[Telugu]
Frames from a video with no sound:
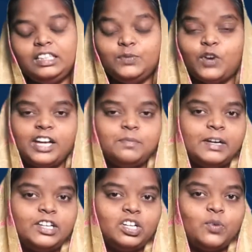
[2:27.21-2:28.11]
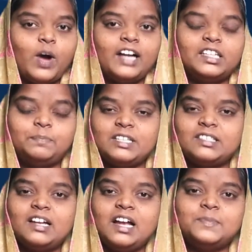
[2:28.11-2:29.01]
ఈ వారం మన యొక్క వాక్య
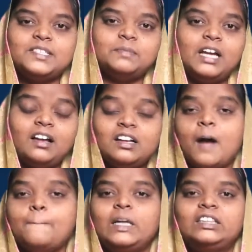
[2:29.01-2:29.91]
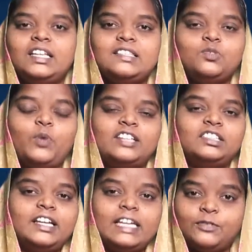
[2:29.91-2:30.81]
ప్రసంగాంశంగా మత్తైసు
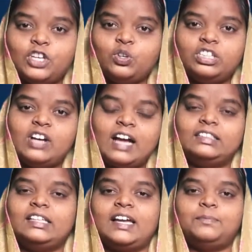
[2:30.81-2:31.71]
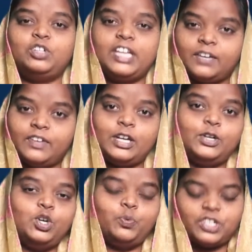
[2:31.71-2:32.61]
వార్త ఇరవై ఒకటో అధ్యాయము ఇరవై
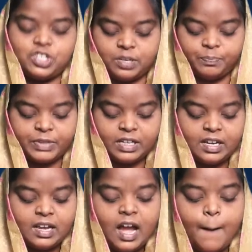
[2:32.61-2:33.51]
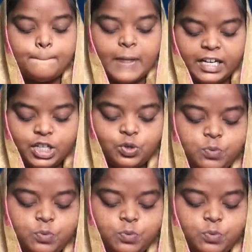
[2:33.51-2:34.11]
రెండో వచనం మరియు